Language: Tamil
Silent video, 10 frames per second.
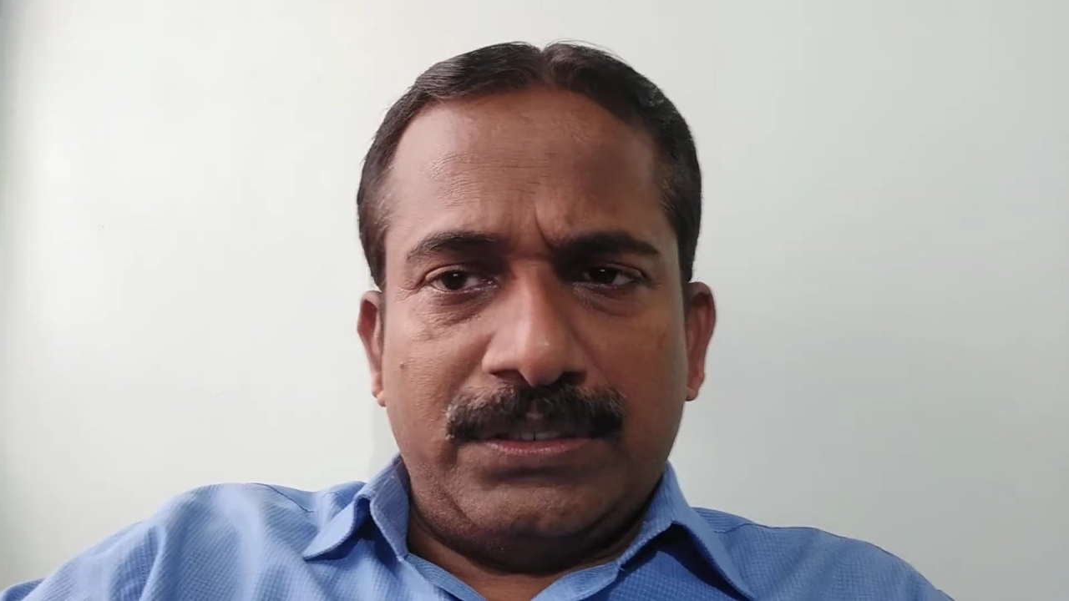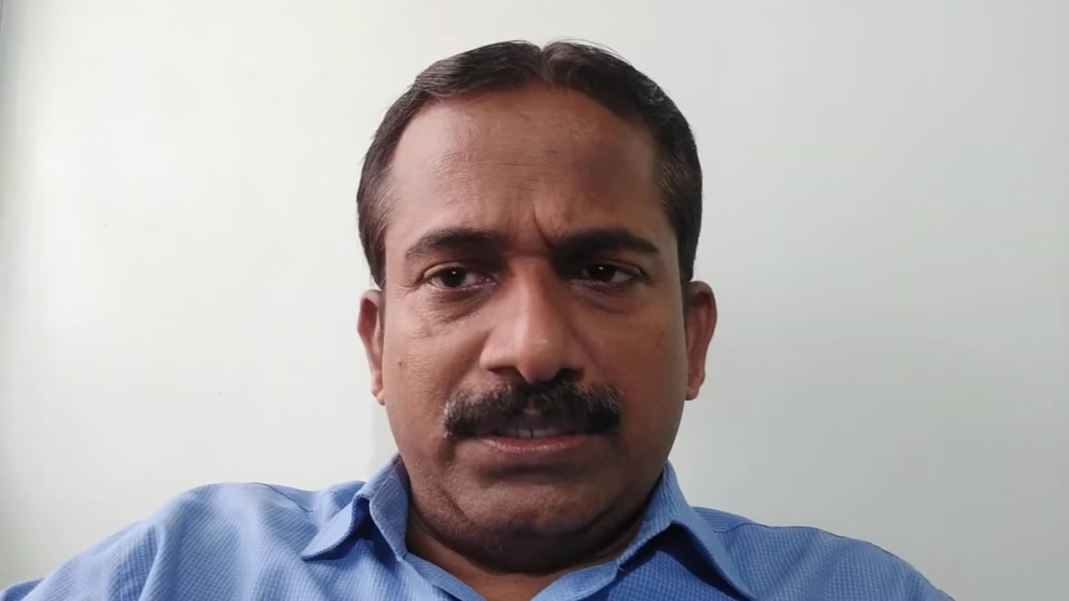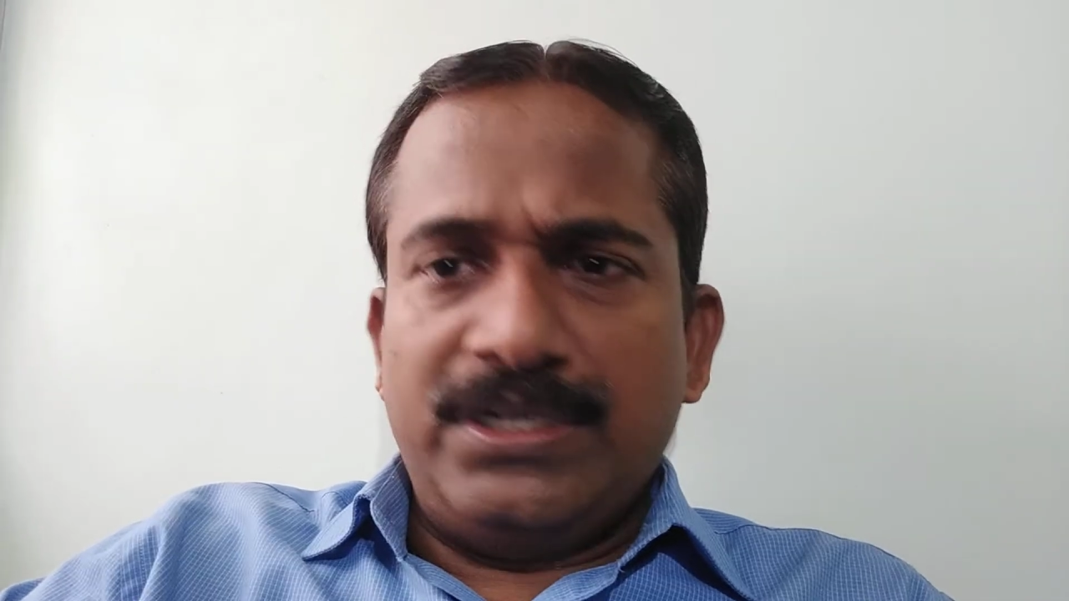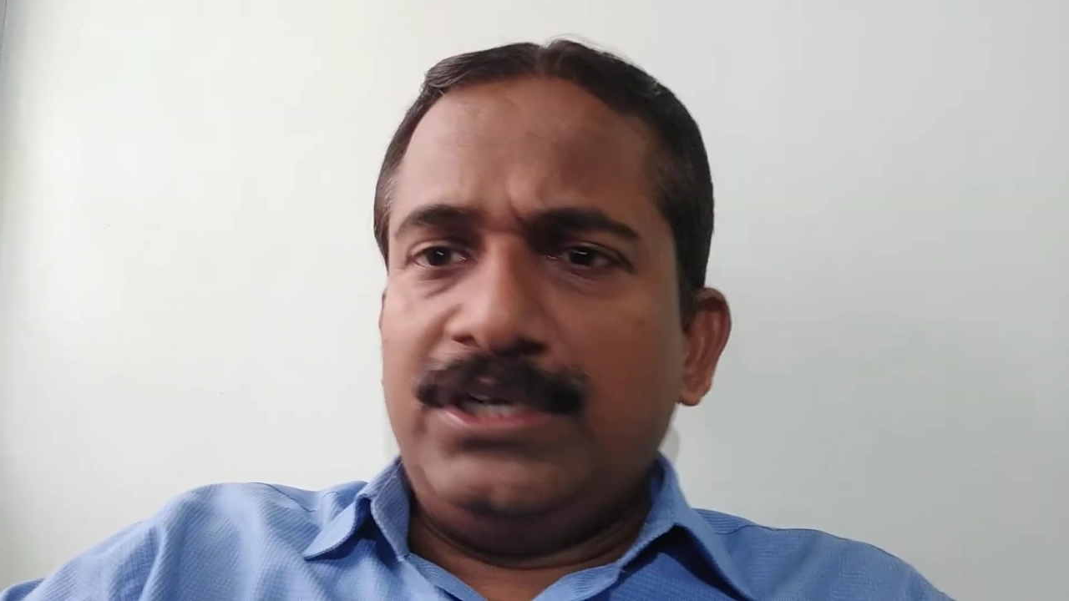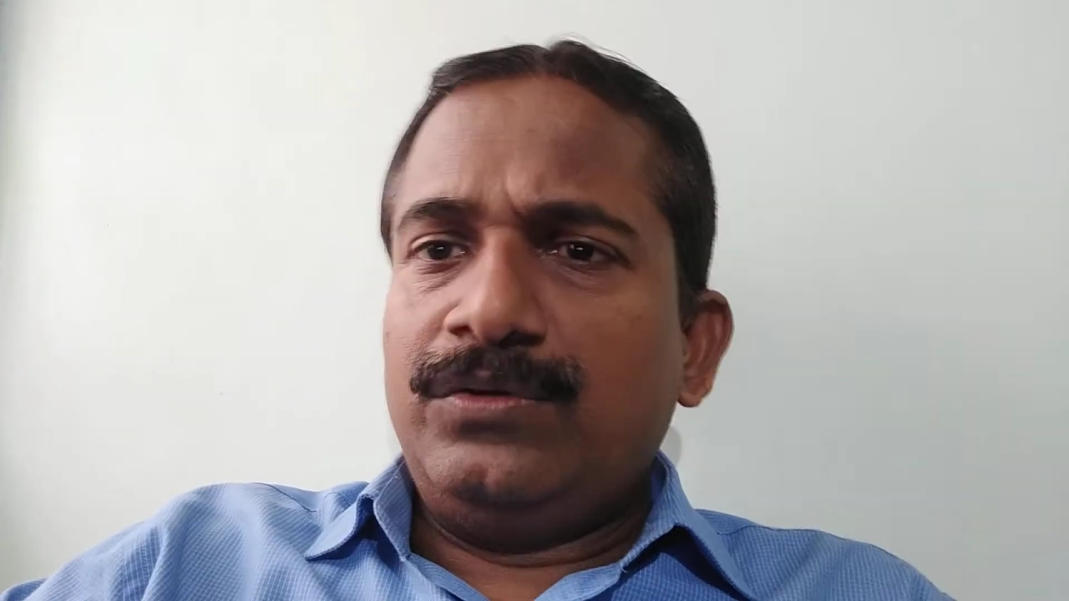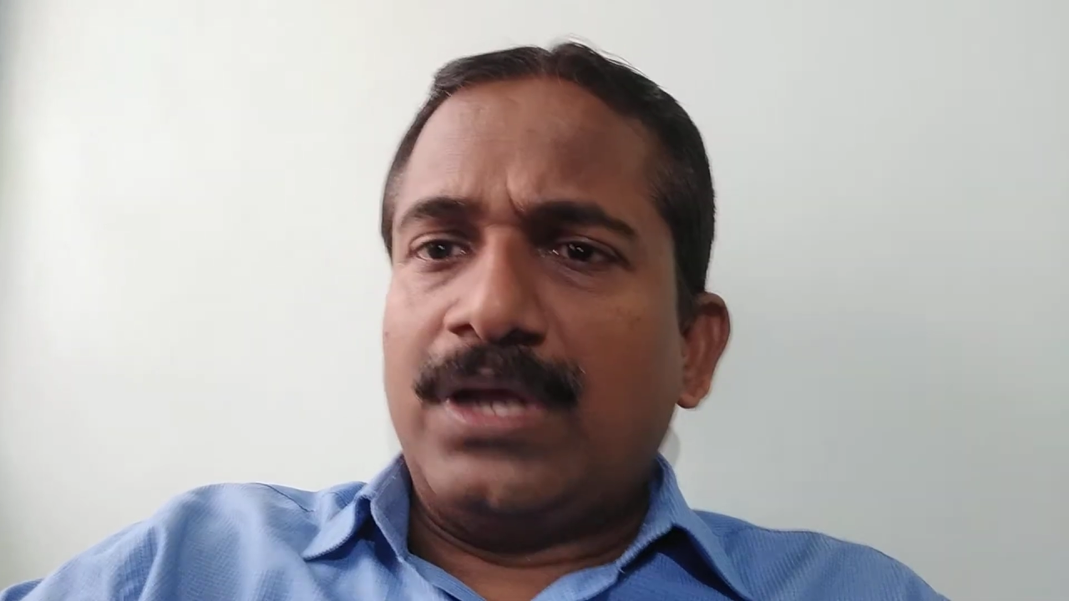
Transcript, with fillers: திருடு